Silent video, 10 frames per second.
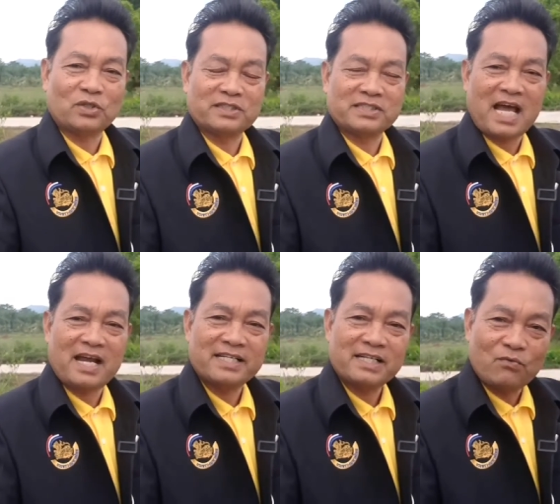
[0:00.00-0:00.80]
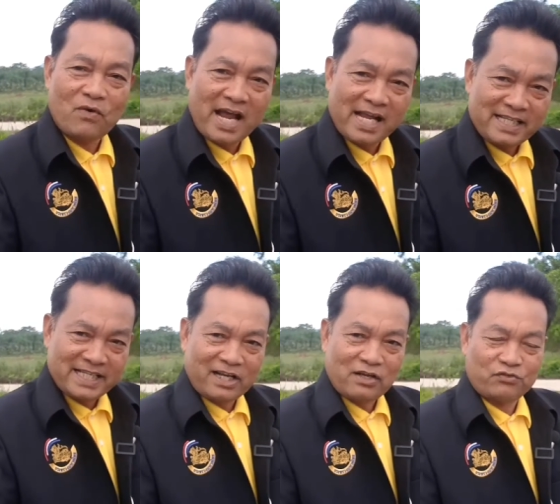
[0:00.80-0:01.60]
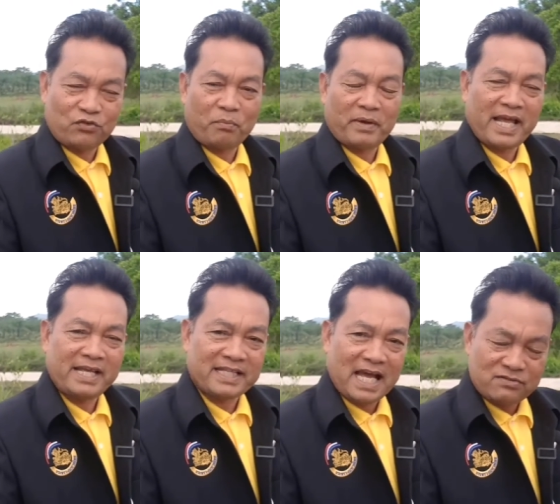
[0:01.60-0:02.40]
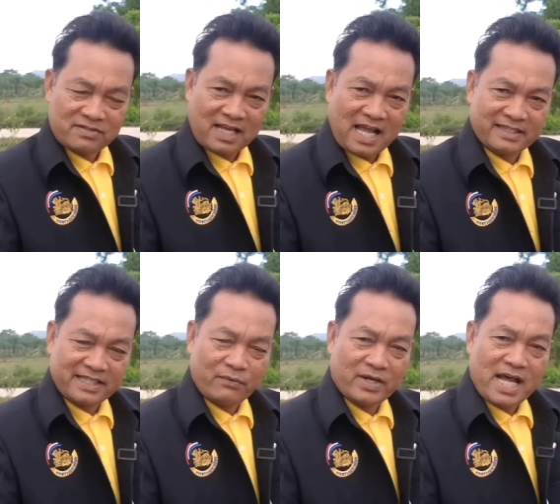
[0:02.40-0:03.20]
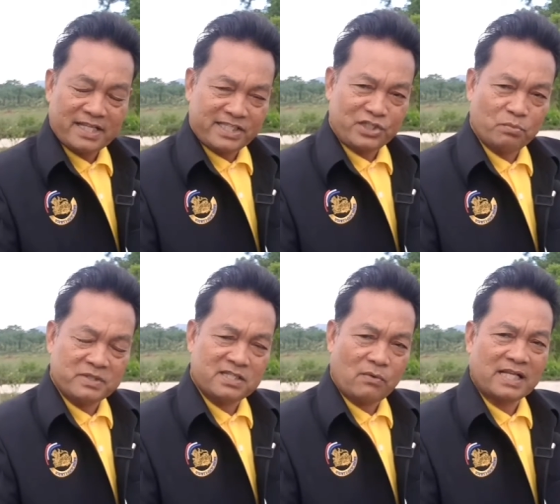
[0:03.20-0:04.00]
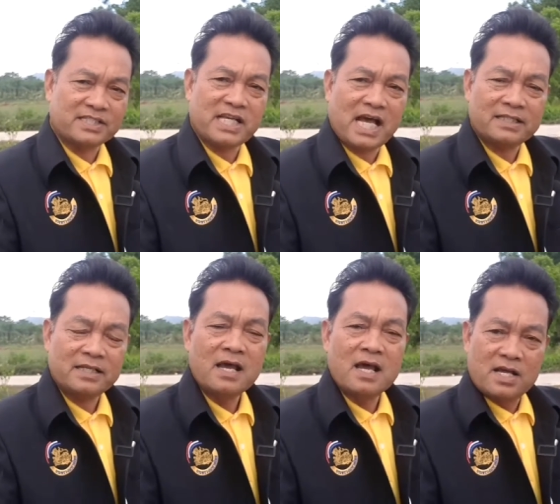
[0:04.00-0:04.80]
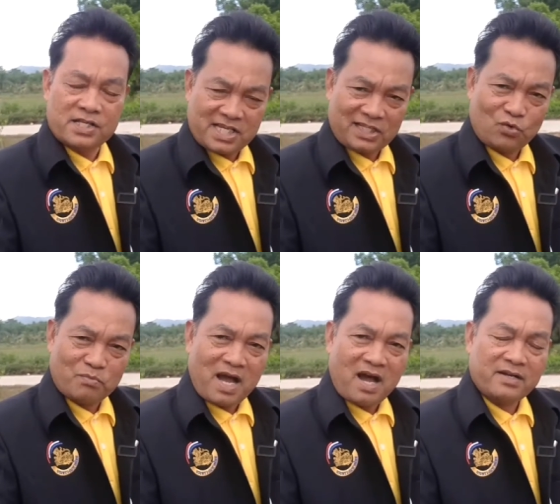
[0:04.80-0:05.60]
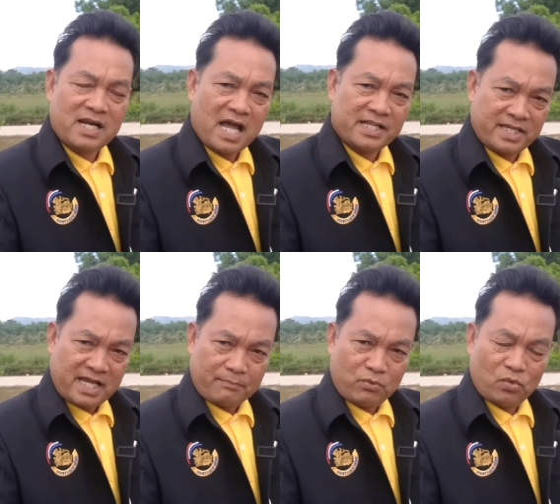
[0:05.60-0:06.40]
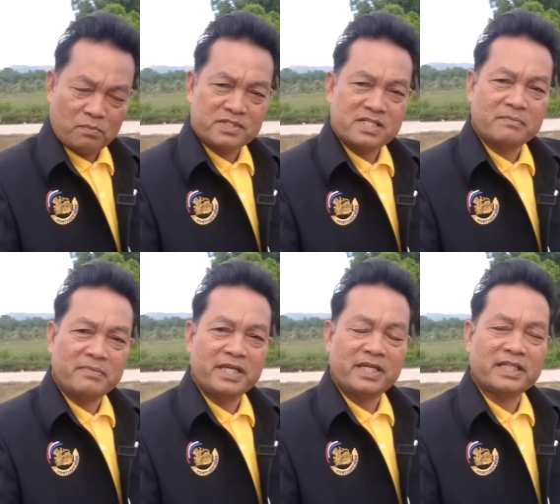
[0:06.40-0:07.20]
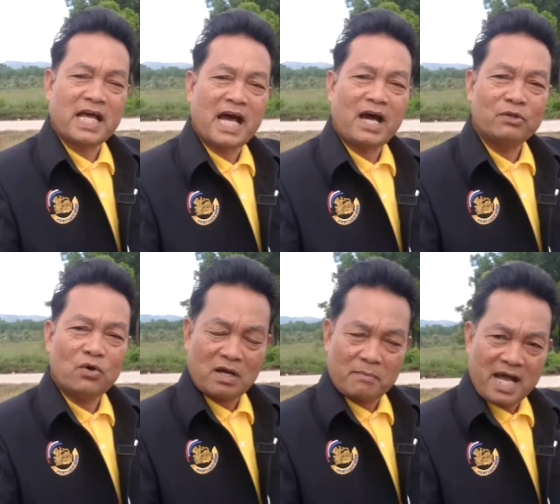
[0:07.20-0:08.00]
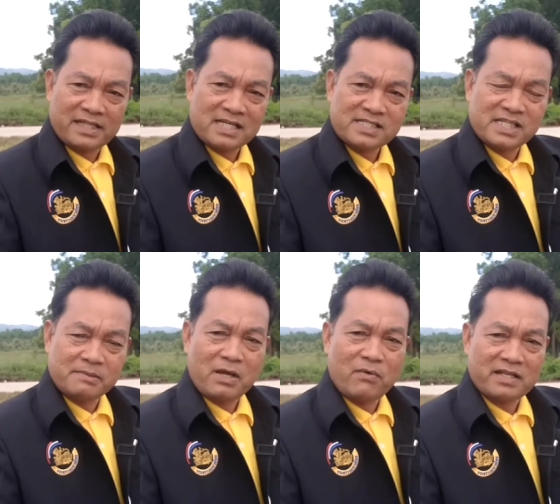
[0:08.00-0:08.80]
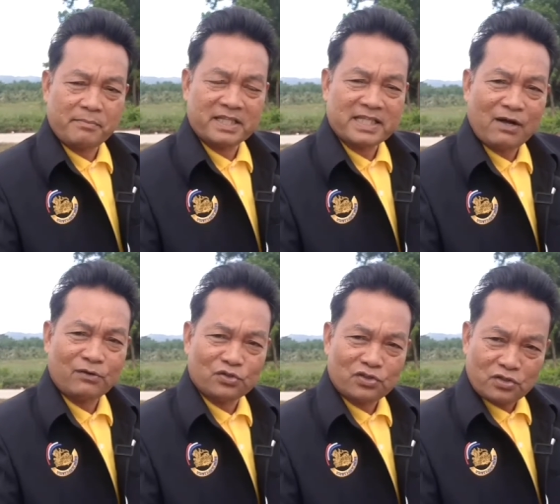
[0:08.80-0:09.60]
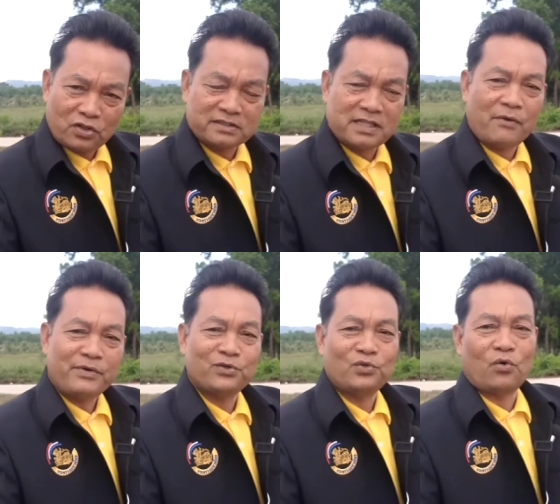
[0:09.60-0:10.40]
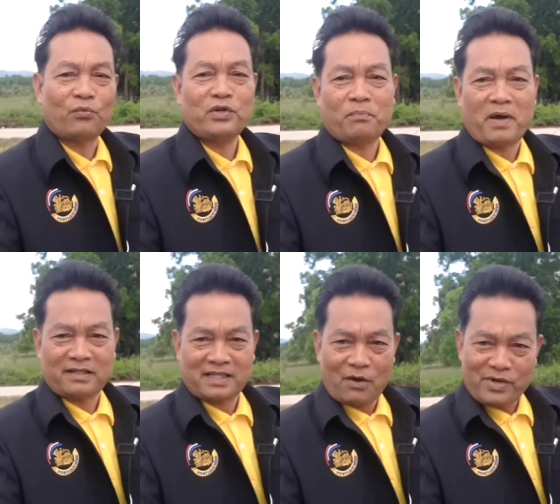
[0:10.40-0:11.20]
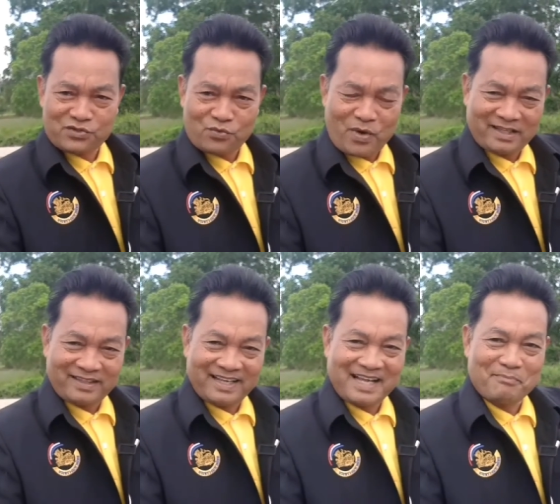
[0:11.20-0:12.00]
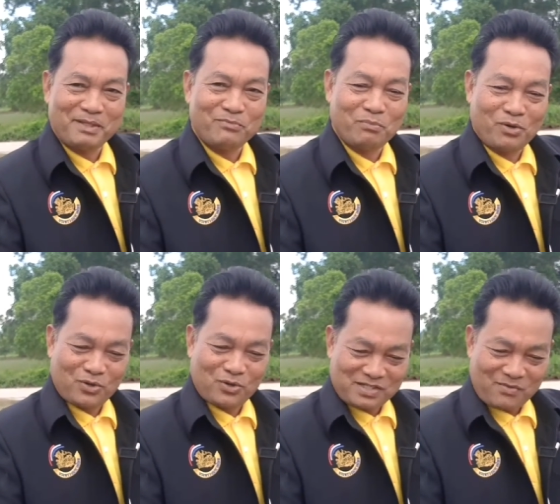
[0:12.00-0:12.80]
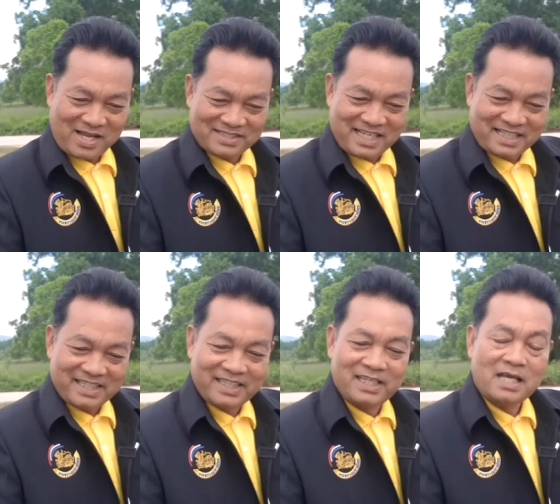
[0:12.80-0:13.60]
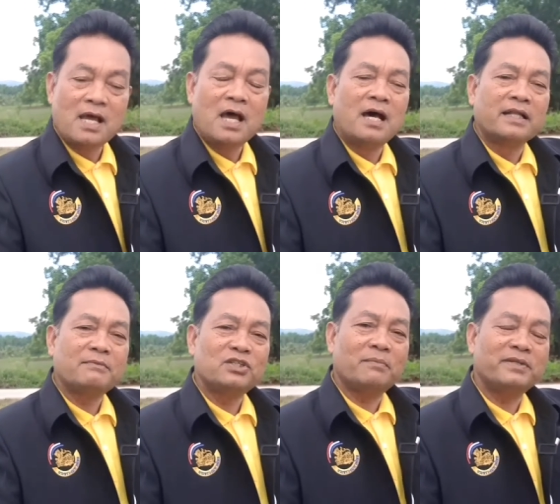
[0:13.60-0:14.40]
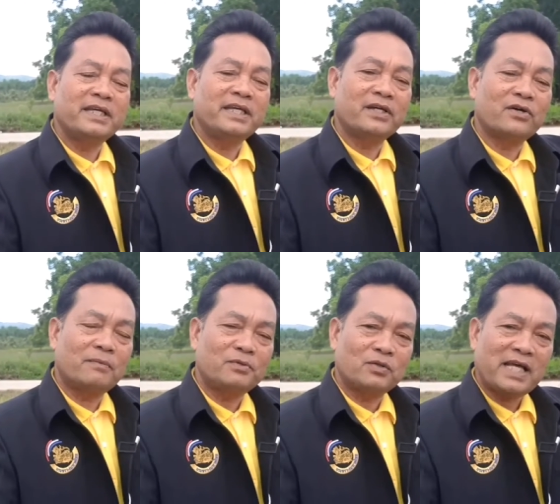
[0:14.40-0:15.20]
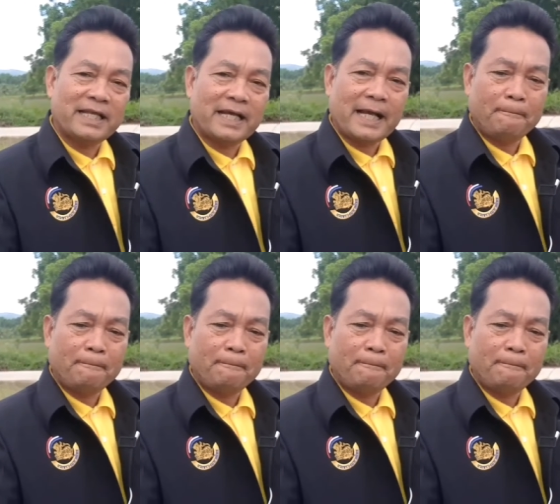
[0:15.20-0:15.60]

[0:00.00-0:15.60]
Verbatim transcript: จารึกไว้และก็ส่งไปให้เท้าสกัดเทวราชที่อยู่บนสวรรค์ชั้นจตุมหาราชิกาภูมิ ซึ่งมีเท้าโลกบาลทั้ง 4 ไม่ว่าจะเป็นเท้าทศรถเท้าวิดุนกวิรุปักเท้าเวสวรรณนะครับเป็นผู้ปกครองสวรรค์ชั้นนี้ท่านผู้ชมที่เคารพทุกท่านนะครับ